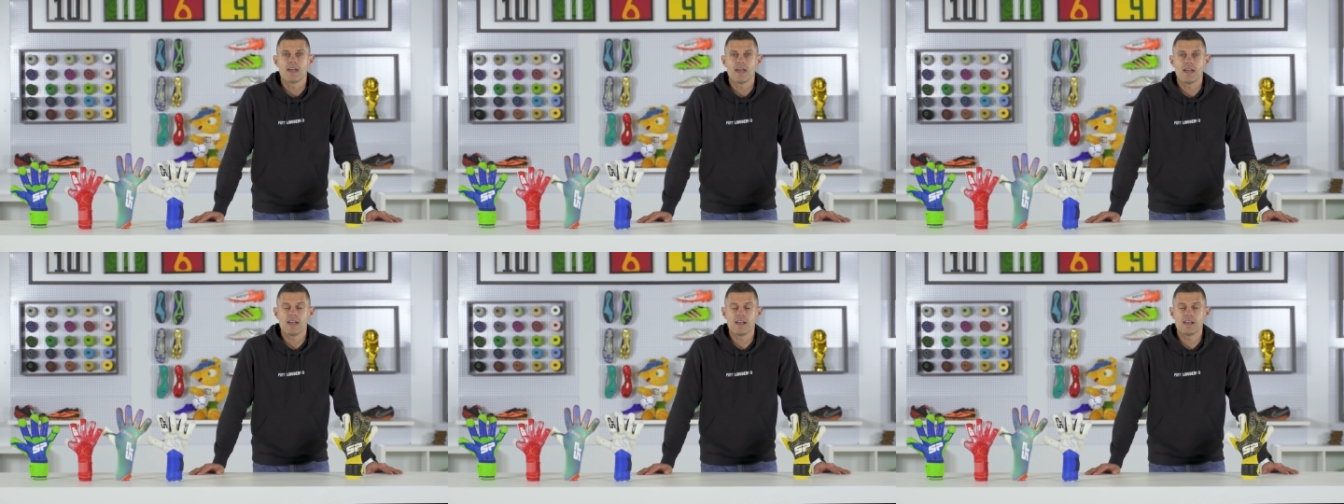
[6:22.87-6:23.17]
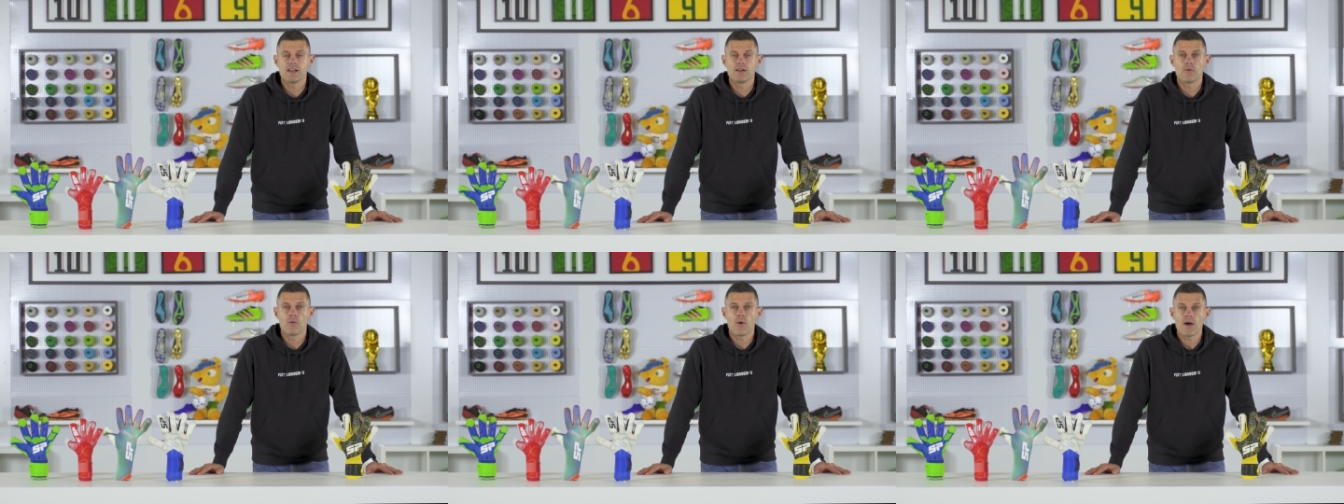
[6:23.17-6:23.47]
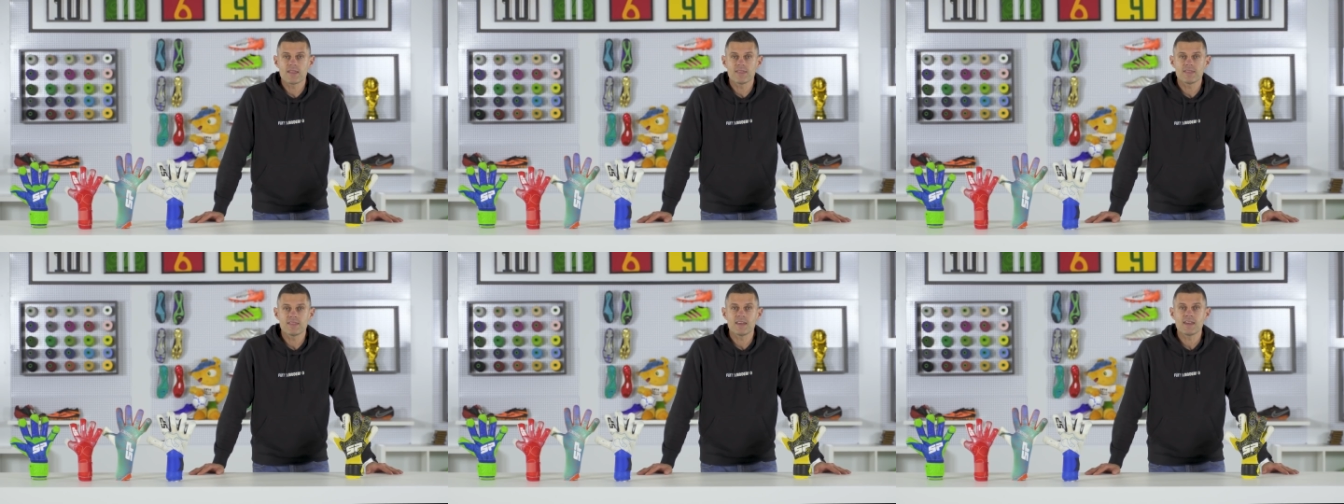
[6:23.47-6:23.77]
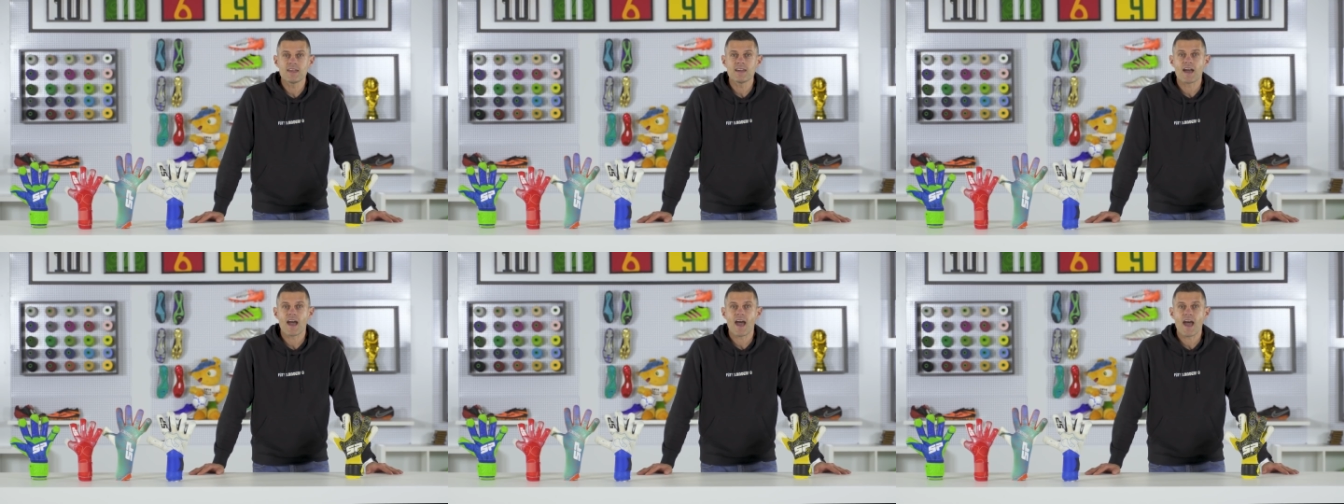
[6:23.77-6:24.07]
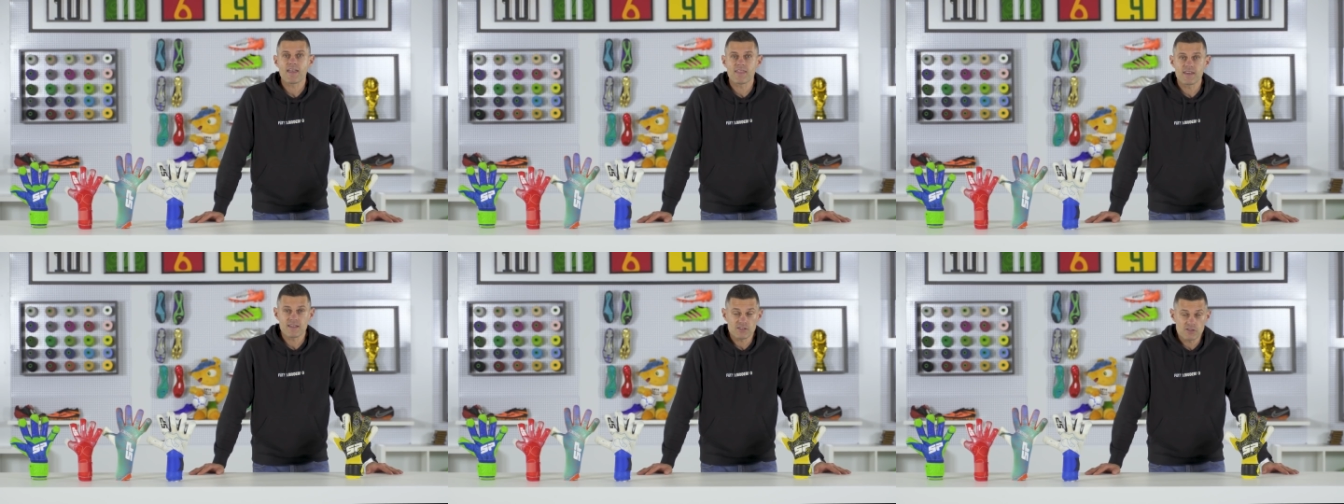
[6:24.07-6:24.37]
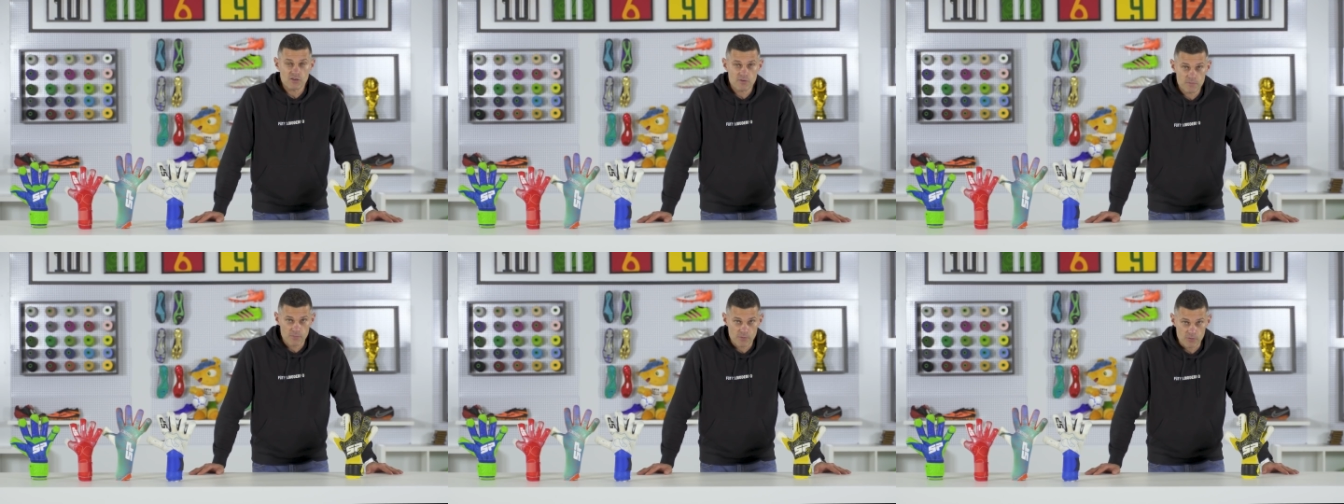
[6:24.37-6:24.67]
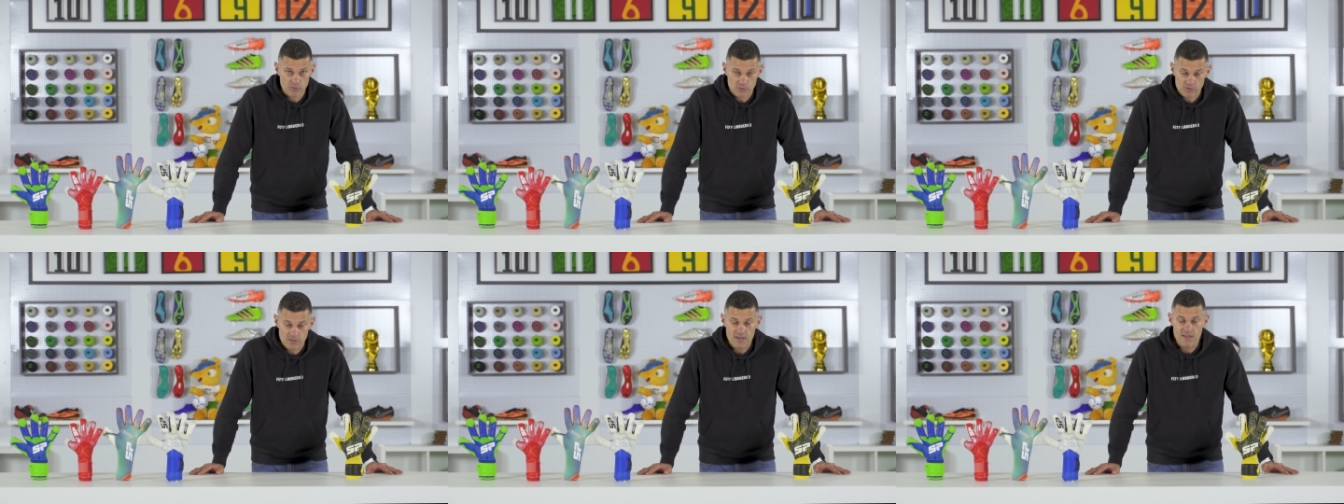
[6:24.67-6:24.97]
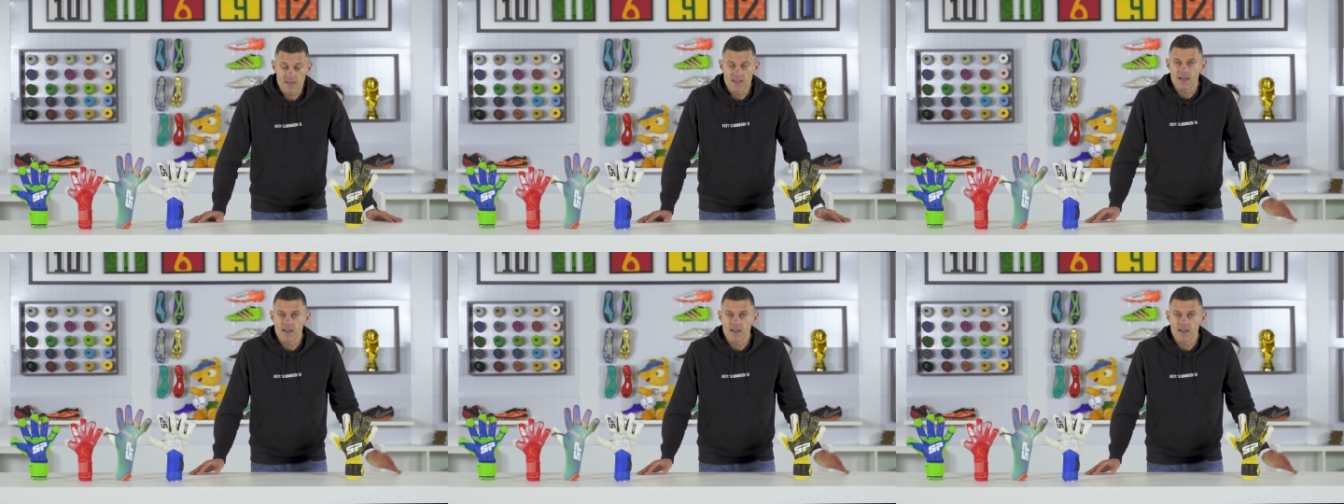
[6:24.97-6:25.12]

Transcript: el guante Adhesion Plus.